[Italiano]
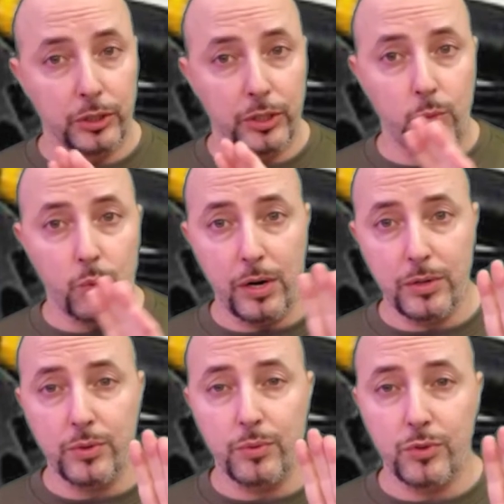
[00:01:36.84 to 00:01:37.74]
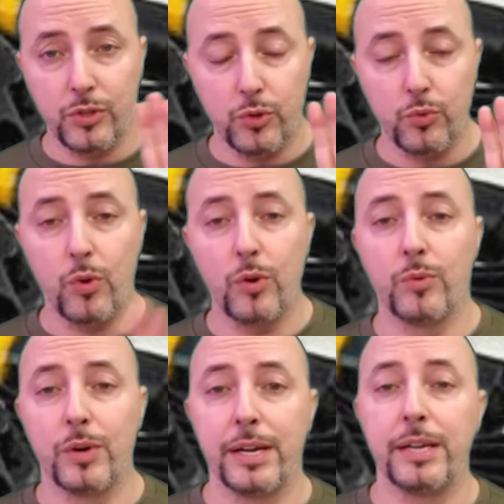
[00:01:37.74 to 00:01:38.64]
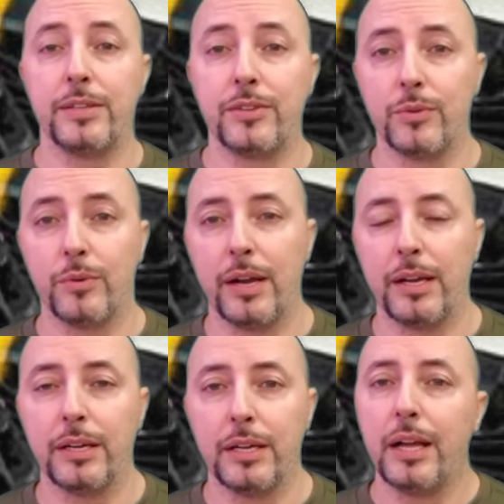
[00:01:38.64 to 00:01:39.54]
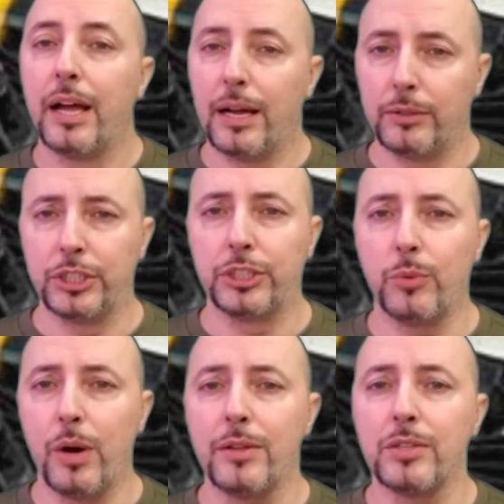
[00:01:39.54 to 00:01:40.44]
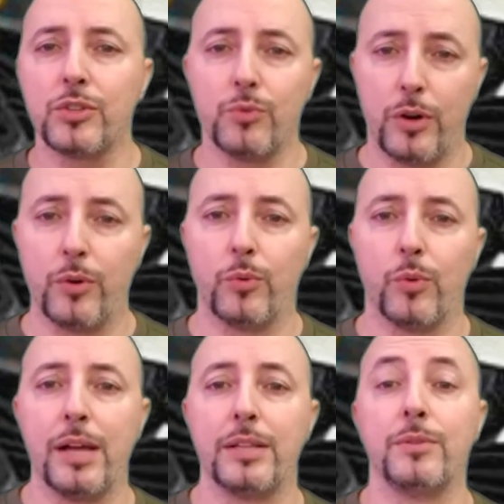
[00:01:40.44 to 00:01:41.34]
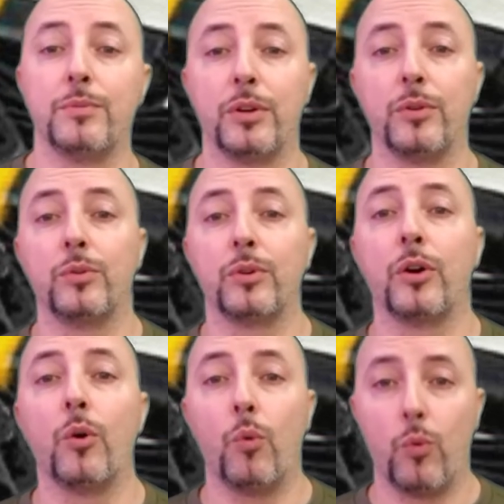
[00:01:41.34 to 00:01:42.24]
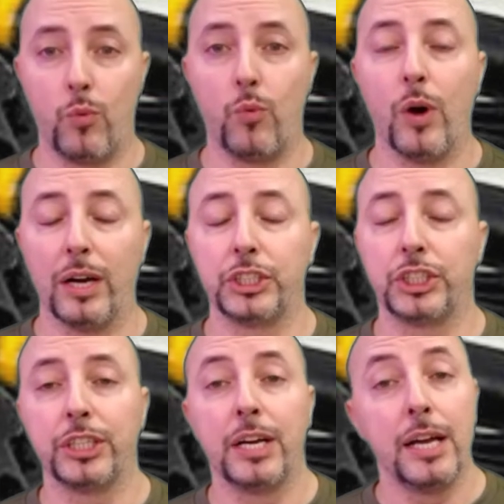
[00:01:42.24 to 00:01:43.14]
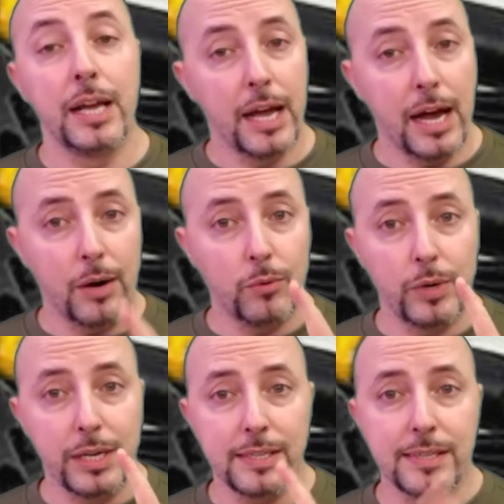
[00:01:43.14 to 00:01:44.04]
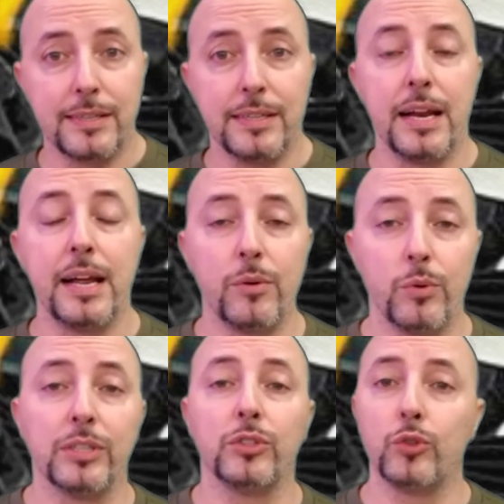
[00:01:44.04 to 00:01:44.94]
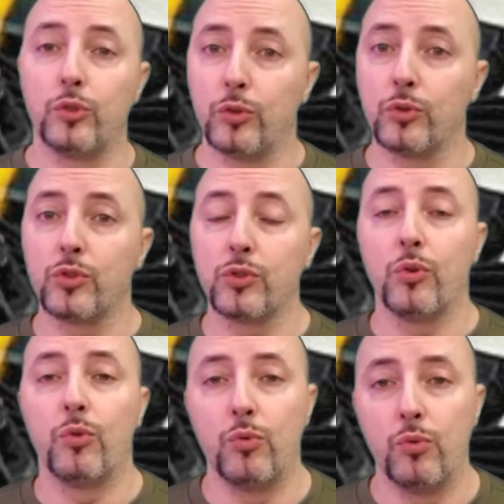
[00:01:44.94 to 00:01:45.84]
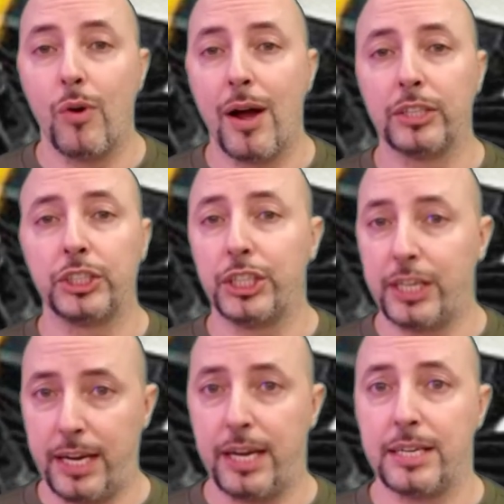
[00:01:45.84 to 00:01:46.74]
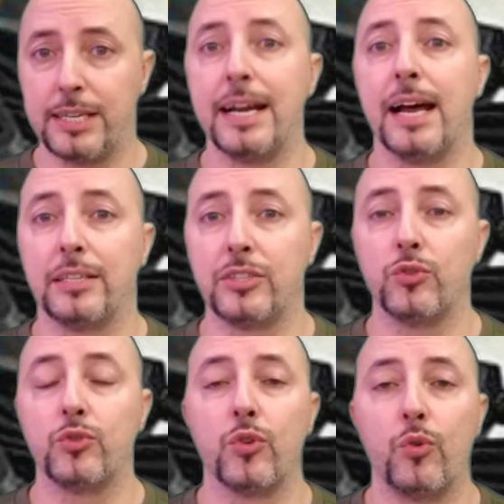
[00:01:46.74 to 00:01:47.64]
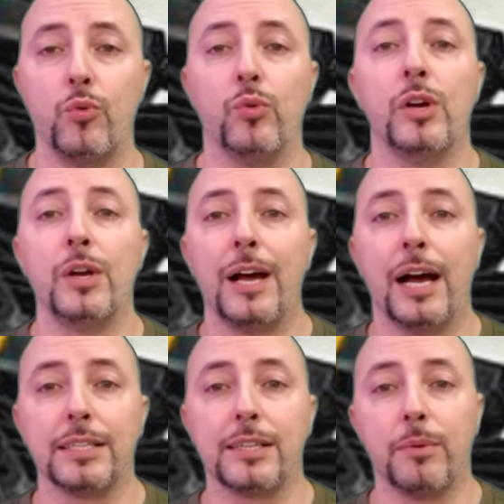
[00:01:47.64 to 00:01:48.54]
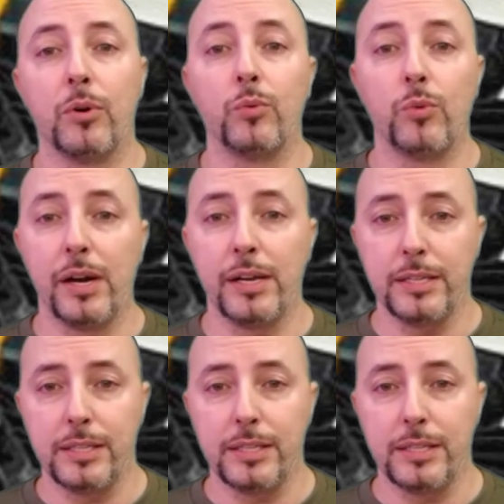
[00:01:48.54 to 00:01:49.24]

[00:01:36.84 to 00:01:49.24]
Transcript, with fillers: Non proprio il massimo della vita, specialmente quando questo accade in vacanza, durante un viaggio verso le proprie mete preferite, o in un momento della giornata particolarmente complesso, tra impegni lavorativi e strade trafficate.